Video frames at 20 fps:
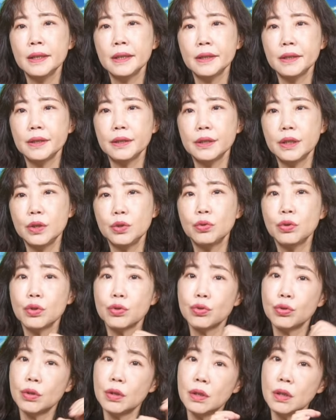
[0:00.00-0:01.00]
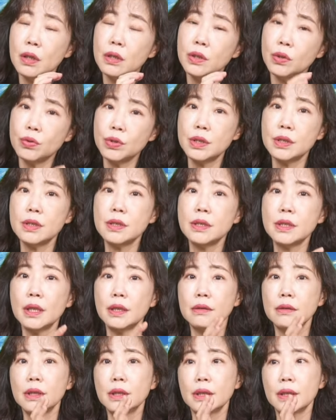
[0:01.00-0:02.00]
呃，你如果说呃有吃
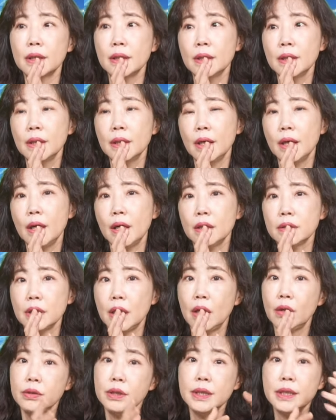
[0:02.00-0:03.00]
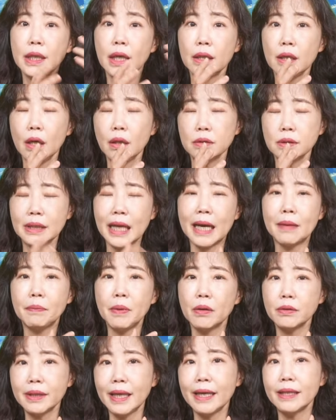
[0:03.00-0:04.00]
剩的，好，然后你想要打
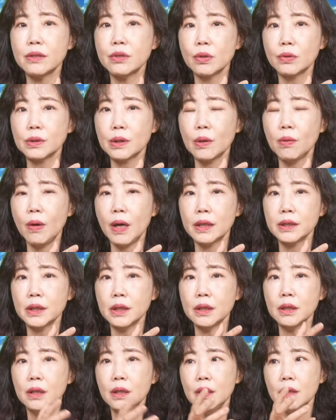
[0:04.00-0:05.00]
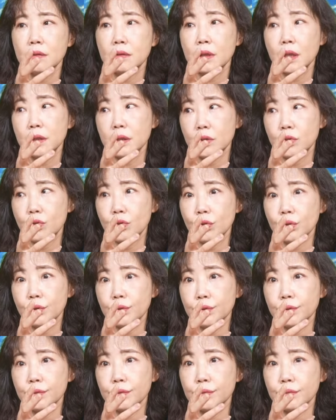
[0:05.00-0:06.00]
包带走的话呢，那你
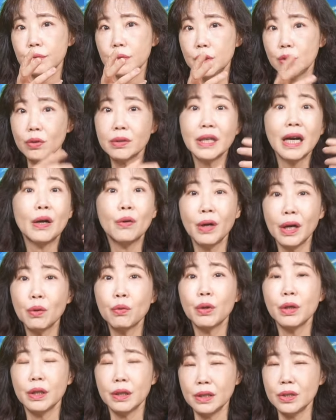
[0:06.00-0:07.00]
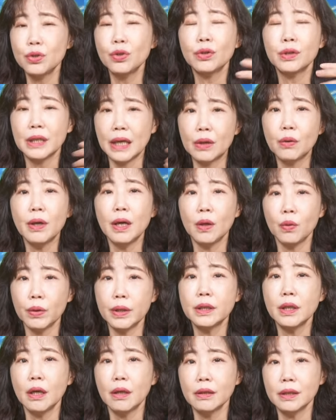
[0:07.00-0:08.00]
就你就赶快回，你就赶快
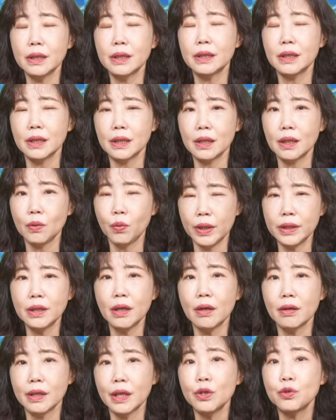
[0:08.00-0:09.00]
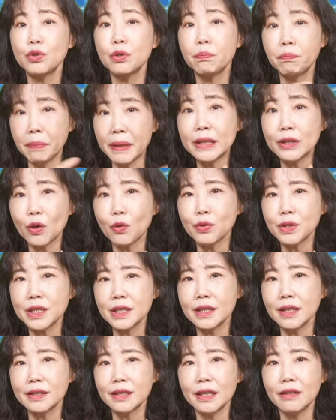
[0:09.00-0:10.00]
回到一个回到可以去冰东
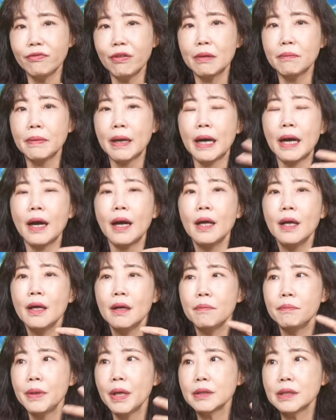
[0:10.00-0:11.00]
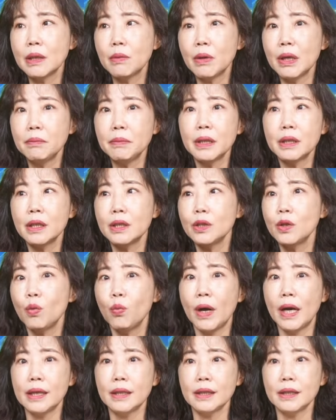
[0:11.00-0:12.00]
西的地方吧，不要在外面呢
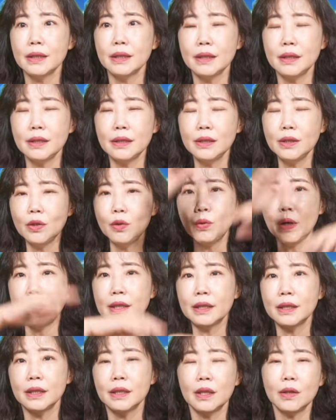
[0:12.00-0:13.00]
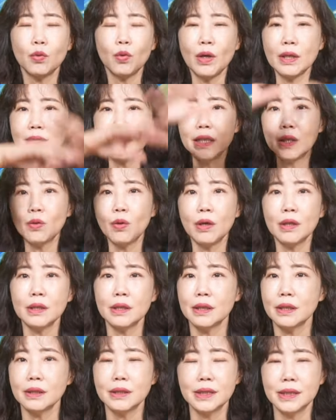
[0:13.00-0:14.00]
又玩了。又玩了逛街，
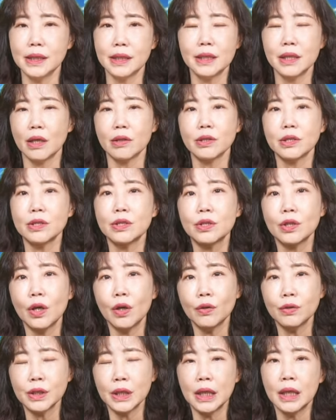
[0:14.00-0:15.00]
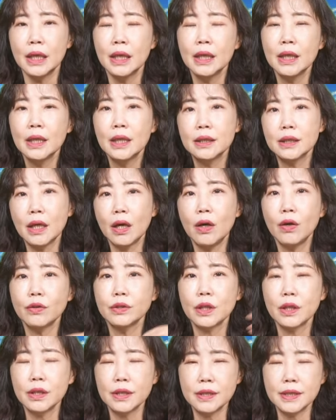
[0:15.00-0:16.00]
逛了几个小时之后呢，然
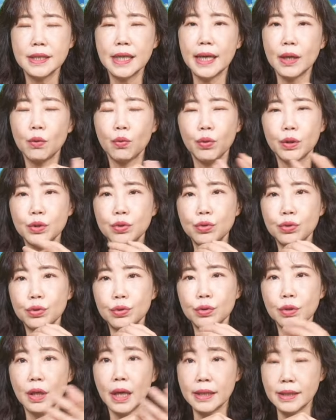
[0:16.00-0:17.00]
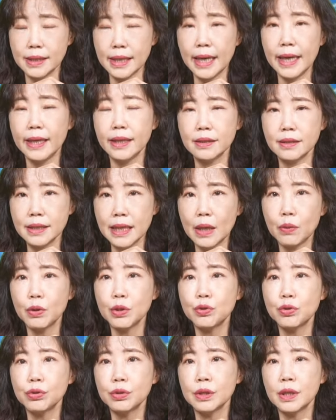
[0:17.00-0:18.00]
后呢再回去还才再
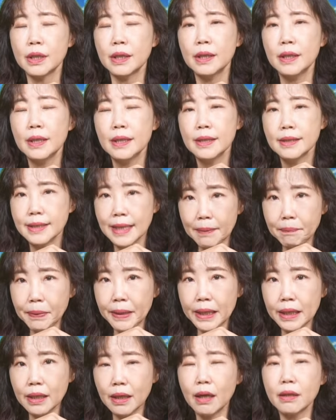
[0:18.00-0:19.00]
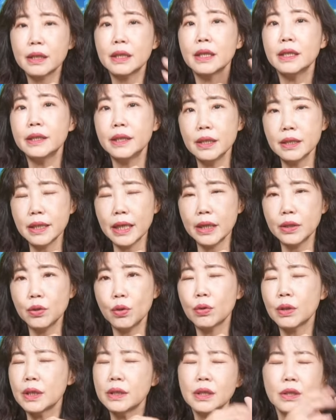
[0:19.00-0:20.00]
回去呢才冰啊，隔天才
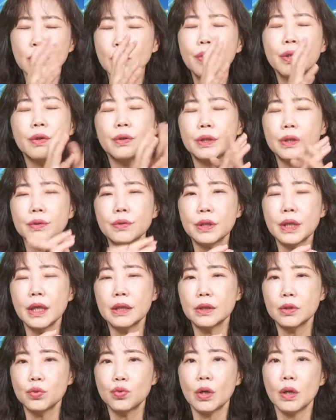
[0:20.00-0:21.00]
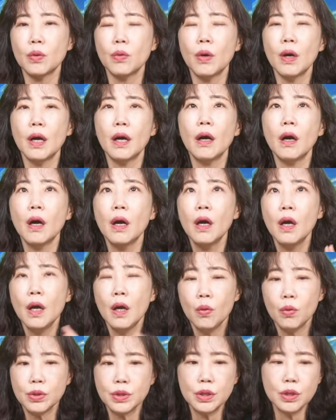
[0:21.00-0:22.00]
用，可能都会有各种各样的状况哈。
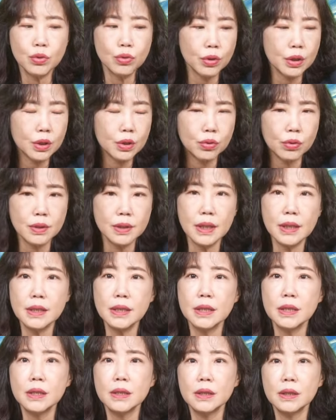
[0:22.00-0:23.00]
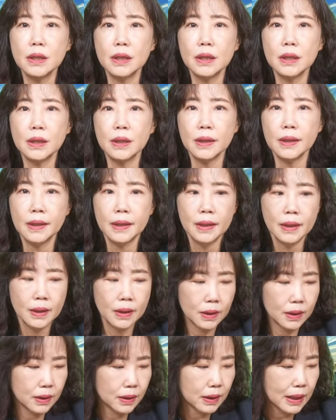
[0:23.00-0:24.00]
我之所以说这次的
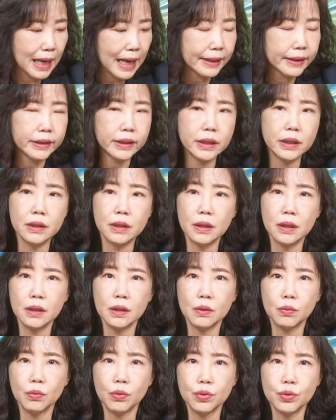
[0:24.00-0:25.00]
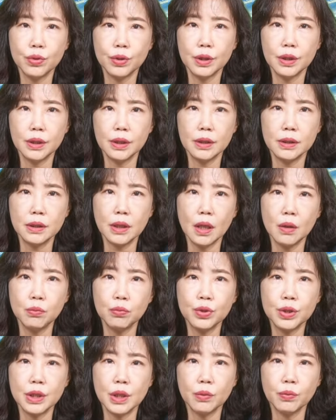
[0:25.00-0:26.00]
呃案例呢，我觉得到
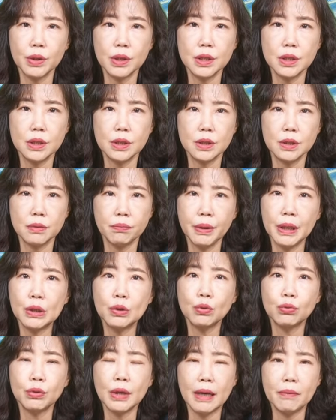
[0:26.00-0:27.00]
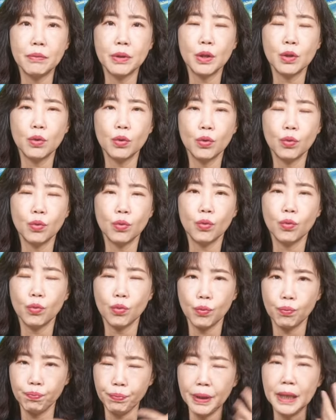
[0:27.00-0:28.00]
目前为止拼图还没有
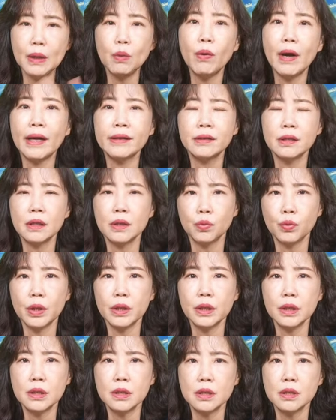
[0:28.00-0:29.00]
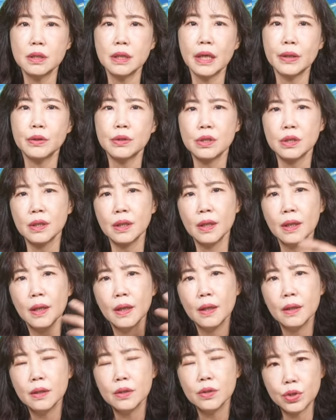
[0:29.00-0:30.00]
拼完的原因，是在于是
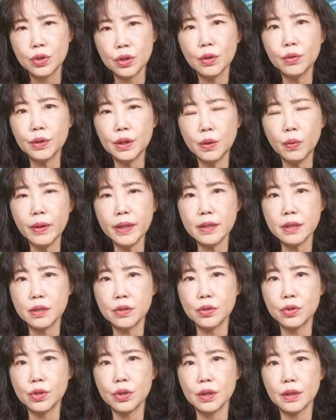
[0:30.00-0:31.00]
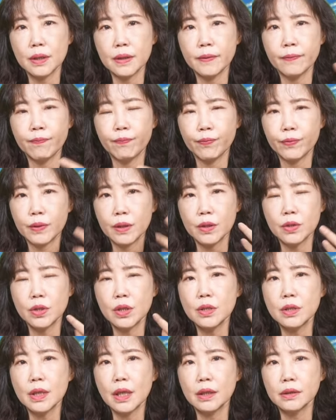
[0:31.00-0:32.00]
只有一位死者的
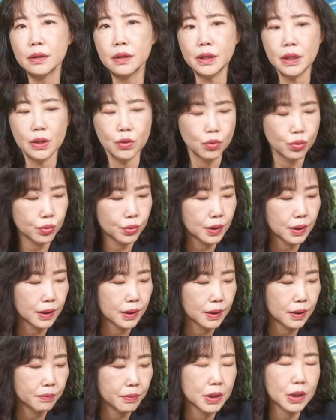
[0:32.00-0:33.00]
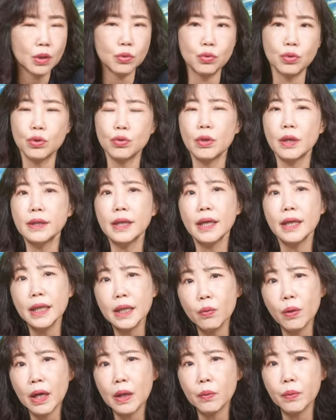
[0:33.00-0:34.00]
身上呢验出了米酵菌酸，那
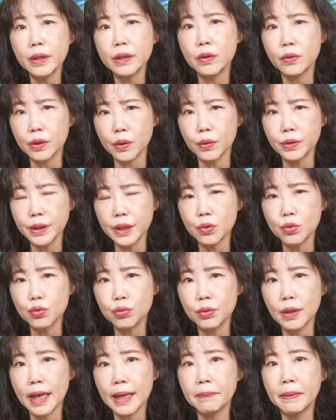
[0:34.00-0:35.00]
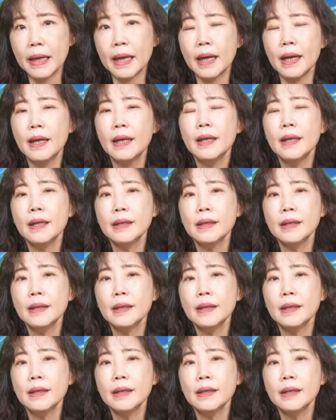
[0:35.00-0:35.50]
另外一位呢有验出来吗？